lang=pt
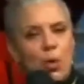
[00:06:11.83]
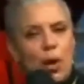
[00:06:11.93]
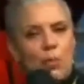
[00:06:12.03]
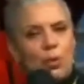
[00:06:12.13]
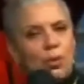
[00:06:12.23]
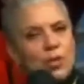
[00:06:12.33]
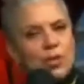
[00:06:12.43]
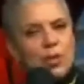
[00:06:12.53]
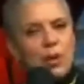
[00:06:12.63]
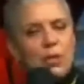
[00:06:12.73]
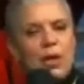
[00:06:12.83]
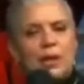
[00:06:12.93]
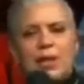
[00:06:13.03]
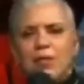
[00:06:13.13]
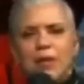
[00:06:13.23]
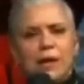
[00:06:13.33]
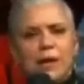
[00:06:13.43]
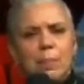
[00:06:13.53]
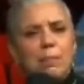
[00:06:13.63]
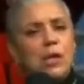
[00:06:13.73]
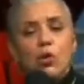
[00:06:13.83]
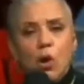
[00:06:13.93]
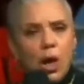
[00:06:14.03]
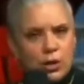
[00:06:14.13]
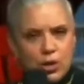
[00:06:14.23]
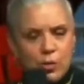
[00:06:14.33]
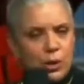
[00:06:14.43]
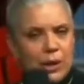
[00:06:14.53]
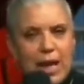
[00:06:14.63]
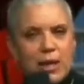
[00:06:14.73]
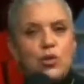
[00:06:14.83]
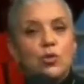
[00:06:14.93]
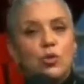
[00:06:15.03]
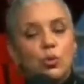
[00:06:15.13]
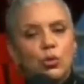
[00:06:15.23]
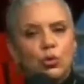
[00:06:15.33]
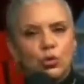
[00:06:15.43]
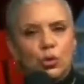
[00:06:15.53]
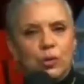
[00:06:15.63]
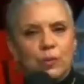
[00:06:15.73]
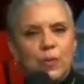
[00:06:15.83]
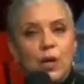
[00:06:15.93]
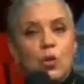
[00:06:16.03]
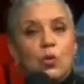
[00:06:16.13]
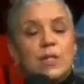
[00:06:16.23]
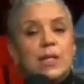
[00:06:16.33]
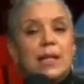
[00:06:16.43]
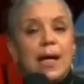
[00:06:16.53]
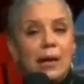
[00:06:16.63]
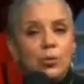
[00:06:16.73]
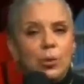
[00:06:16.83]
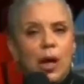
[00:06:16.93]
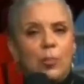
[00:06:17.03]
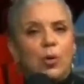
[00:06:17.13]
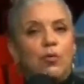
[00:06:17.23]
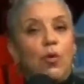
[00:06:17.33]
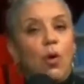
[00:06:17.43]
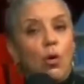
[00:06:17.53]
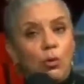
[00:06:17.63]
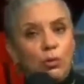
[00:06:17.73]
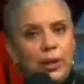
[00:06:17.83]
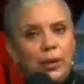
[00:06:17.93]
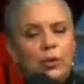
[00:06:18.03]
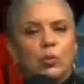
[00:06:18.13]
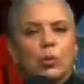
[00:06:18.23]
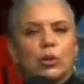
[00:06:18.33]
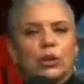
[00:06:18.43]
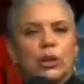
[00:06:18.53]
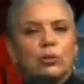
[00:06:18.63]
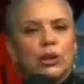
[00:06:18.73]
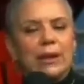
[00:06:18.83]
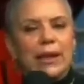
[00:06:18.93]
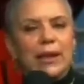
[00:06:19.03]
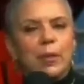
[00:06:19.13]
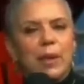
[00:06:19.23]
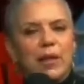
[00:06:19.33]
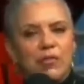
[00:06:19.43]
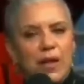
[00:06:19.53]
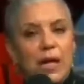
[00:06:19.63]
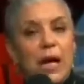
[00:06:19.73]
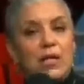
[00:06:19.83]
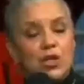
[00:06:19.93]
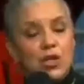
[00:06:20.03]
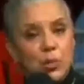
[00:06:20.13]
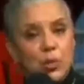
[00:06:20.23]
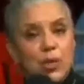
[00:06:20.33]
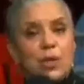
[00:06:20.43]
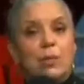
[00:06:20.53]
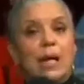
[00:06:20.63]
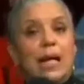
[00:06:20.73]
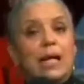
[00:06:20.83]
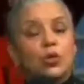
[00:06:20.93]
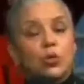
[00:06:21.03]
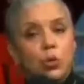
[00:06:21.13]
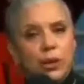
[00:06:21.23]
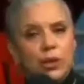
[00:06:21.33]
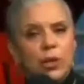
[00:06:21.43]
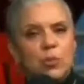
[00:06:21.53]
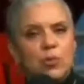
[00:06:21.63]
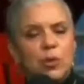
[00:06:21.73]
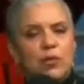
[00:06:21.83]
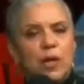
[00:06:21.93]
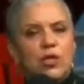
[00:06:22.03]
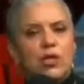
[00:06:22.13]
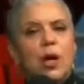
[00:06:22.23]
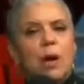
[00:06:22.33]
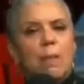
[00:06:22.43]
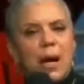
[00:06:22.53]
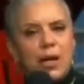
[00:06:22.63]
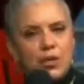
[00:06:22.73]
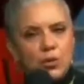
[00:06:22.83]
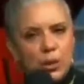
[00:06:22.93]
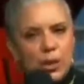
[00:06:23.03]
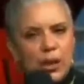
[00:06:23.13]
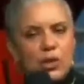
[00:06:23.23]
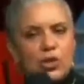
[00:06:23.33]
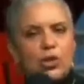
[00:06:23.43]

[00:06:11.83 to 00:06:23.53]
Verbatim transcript: uma condição que afeta milhões de mulheres no mundo todo. O Senado aprovou ontem um projeto de lei que prevê a distribuição gratuita de absorventes para estudantes.